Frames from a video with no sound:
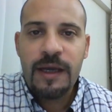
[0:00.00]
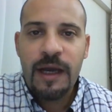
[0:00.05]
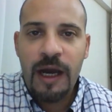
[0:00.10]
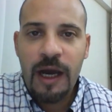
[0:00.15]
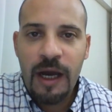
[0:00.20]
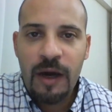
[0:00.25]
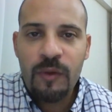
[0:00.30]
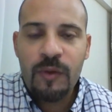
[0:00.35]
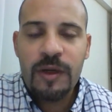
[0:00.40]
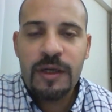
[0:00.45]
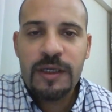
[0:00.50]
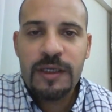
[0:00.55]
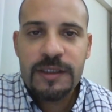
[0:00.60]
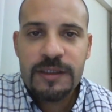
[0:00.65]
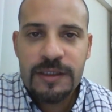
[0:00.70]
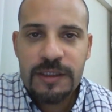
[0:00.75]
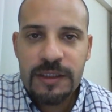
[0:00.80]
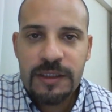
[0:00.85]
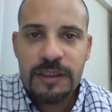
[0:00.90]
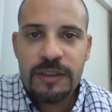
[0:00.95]
حاول
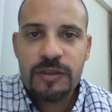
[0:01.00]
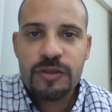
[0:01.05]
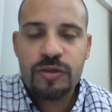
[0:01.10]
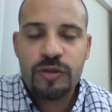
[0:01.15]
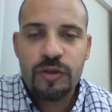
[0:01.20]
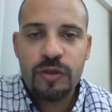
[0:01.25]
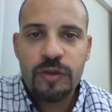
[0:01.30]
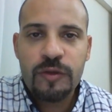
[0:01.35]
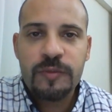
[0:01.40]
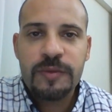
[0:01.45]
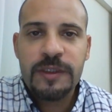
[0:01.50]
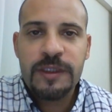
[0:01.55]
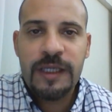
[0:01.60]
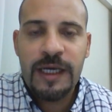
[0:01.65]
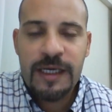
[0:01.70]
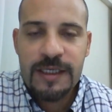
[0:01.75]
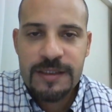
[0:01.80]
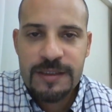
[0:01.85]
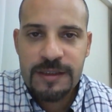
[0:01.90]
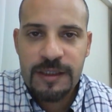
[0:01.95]
كتير شعوب
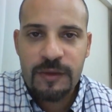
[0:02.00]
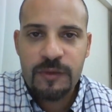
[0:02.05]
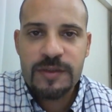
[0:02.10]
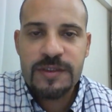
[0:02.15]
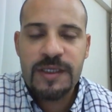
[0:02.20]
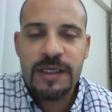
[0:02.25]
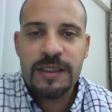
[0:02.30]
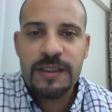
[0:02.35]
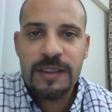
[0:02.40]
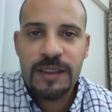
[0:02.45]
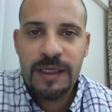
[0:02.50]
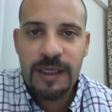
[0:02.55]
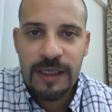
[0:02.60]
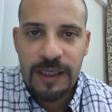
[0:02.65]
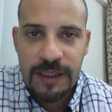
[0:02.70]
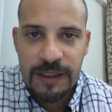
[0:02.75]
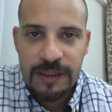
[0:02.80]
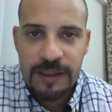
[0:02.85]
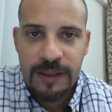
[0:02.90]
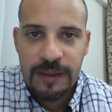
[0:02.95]
تدعسنا وتسيطر
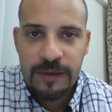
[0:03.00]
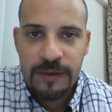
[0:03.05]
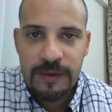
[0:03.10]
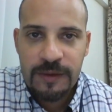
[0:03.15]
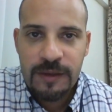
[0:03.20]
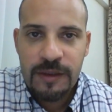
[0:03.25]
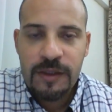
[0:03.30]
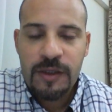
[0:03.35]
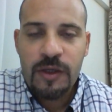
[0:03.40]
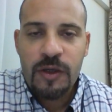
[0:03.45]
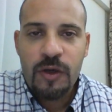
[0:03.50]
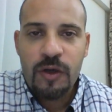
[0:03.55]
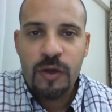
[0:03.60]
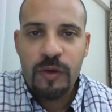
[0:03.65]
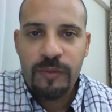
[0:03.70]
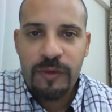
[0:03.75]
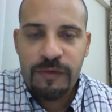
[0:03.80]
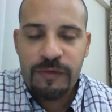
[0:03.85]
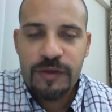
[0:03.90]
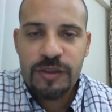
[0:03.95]
علينا
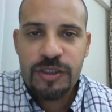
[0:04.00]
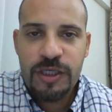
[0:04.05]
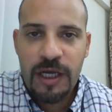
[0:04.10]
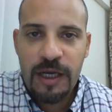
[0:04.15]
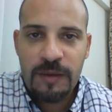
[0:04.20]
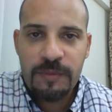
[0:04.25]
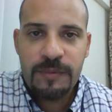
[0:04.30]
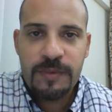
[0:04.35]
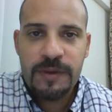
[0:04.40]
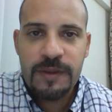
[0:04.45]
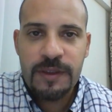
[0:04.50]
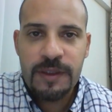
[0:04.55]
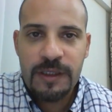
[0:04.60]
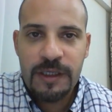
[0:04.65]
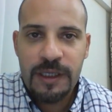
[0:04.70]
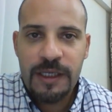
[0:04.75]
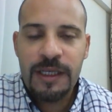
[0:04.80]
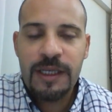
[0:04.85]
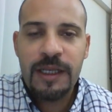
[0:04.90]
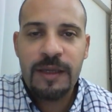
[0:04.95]
وما في شعب
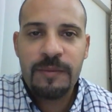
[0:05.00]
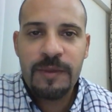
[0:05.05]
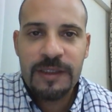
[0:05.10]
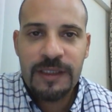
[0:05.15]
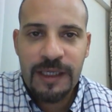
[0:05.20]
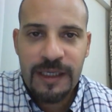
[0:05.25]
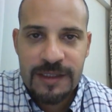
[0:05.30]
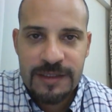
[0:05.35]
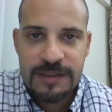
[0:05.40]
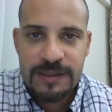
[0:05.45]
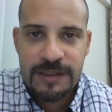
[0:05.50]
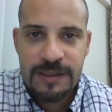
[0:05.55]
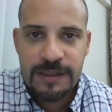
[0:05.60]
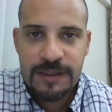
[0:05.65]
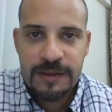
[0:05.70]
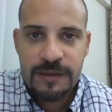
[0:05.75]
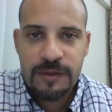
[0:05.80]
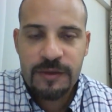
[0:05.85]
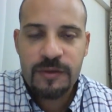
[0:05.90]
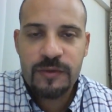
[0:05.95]
إلا ما
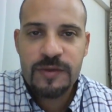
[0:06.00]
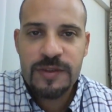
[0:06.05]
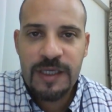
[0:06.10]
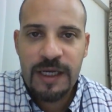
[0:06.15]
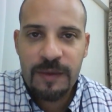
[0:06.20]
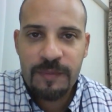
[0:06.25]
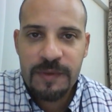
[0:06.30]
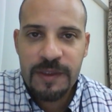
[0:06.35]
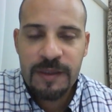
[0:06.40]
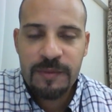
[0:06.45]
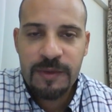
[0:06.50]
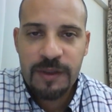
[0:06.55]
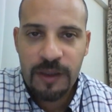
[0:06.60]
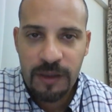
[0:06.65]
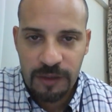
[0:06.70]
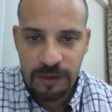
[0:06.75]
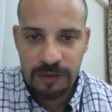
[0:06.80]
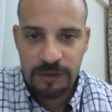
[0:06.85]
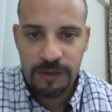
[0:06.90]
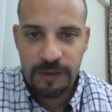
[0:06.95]
دعسناه وزعبناه من
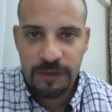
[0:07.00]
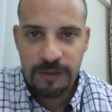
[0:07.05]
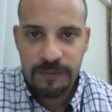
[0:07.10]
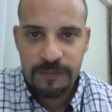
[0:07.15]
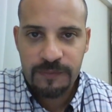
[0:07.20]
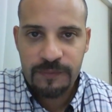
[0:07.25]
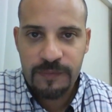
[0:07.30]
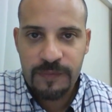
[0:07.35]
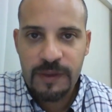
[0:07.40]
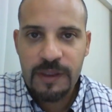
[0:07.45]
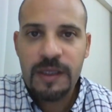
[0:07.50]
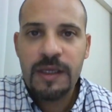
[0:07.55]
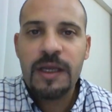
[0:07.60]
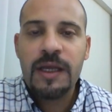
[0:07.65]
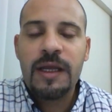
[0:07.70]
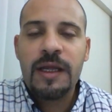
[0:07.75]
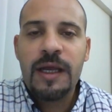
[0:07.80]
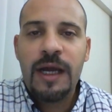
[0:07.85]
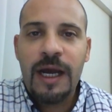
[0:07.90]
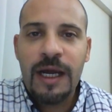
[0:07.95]
أرضنا
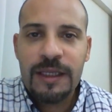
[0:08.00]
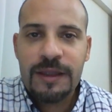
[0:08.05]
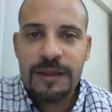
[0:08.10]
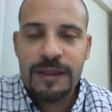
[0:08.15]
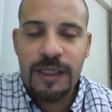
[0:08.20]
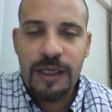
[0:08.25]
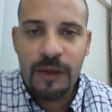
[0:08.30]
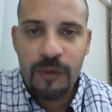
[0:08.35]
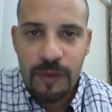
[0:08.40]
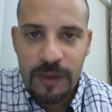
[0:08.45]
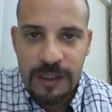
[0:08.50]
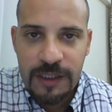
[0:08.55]
حتى لو